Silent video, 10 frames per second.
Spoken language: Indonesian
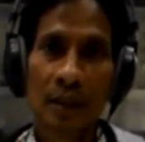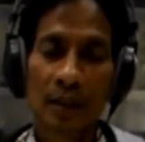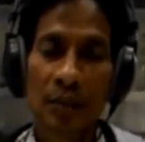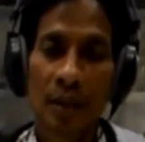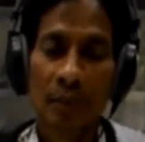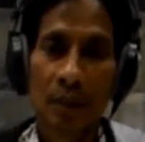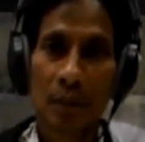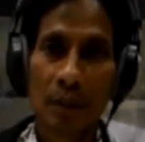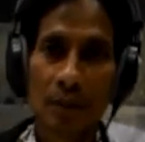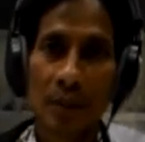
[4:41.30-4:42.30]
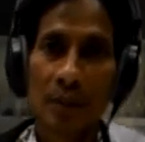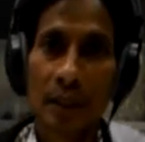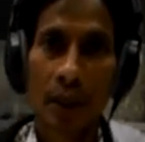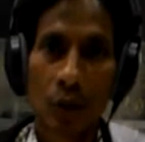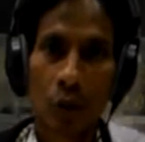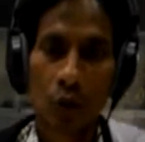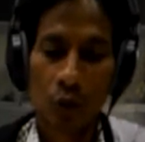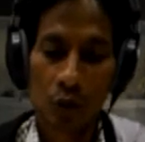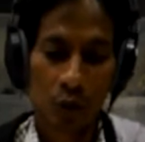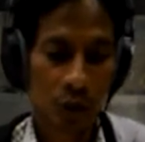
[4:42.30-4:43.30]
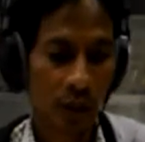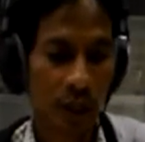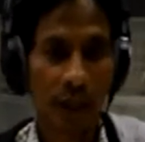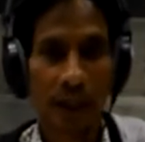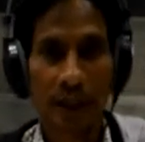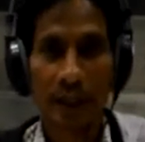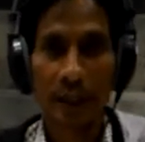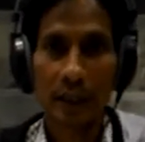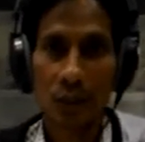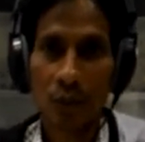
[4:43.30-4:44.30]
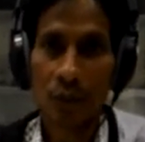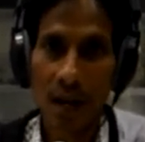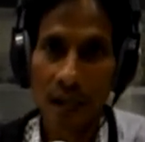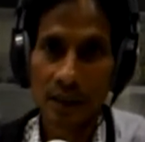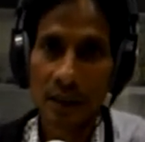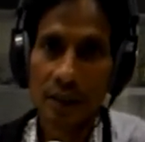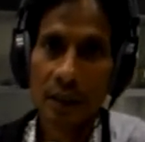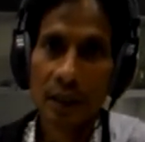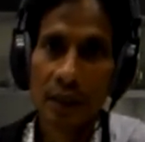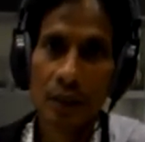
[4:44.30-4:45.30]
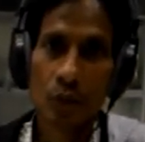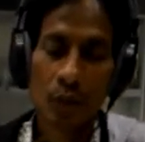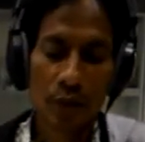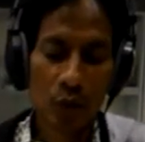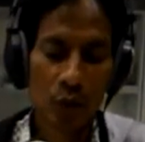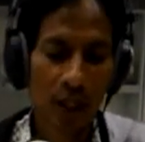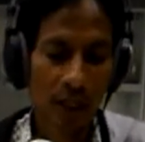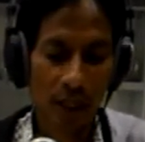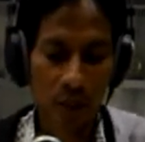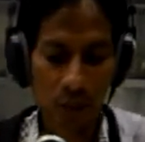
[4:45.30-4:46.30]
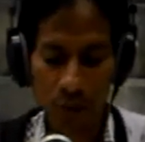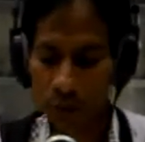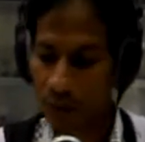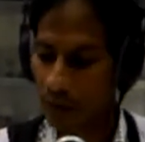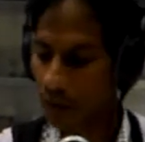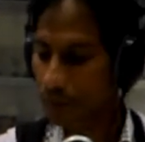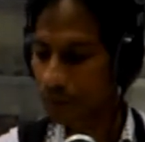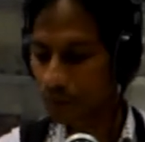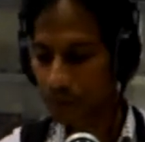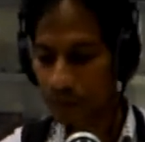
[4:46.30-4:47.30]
sebagai pembaptis dengan Roh Kudus dan hal ini kita sudah bahas dua minggu yang lalu saudara